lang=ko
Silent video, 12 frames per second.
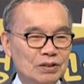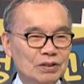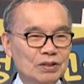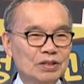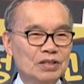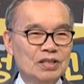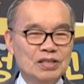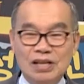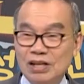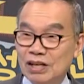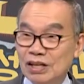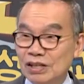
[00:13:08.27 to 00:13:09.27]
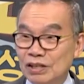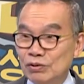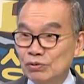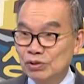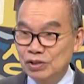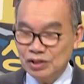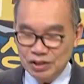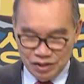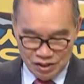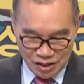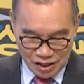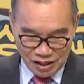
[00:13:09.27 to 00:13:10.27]
언제 잠깐
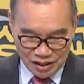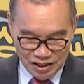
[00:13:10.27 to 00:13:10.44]
이루어졌느냐?